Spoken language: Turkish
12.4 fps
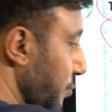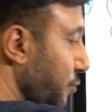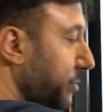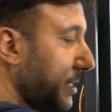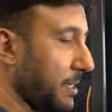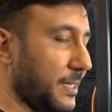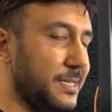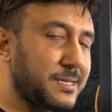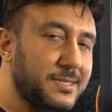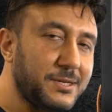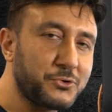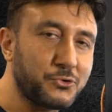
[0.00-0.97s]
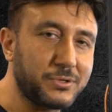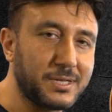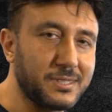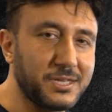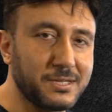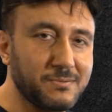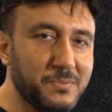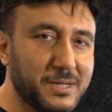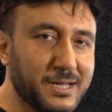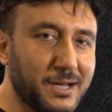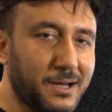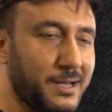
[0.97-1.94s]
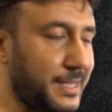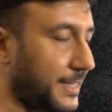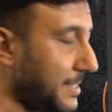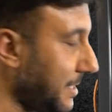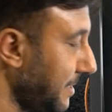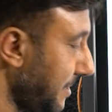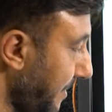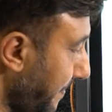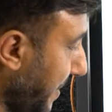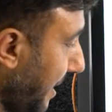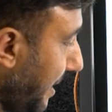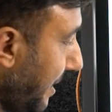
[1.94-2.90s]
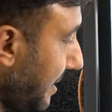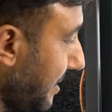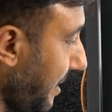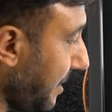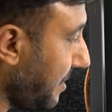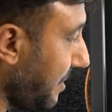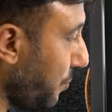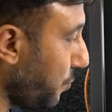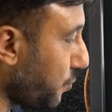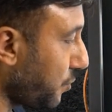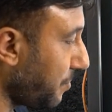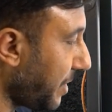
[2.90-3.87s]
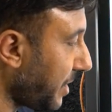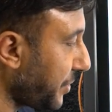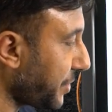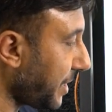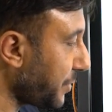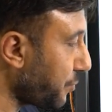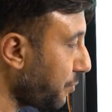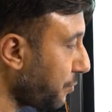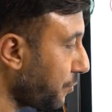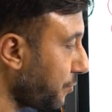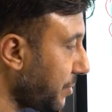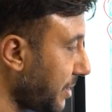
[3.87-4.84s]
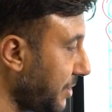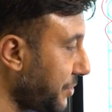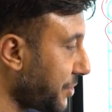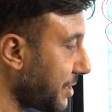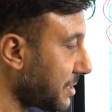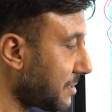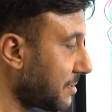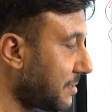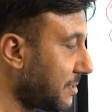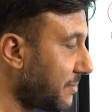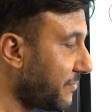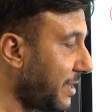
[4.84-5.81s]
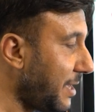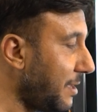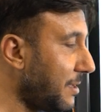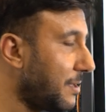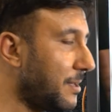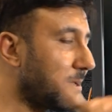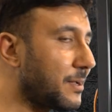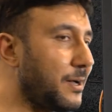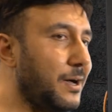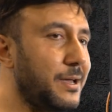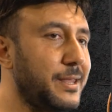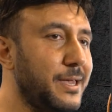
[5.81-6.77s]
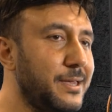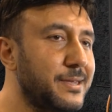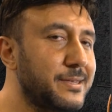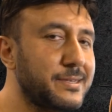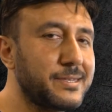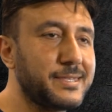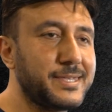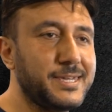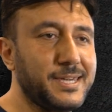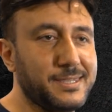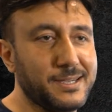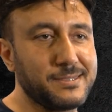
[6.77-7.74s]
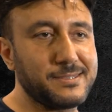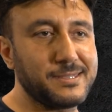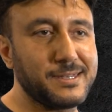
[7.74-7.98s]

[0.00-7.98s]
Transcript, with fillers: Zühtik. Eskiden zühtiydi şimdi bir K eklendi. Zeytin, üzüm, haşhaş, tütün, incir ve kane, keten.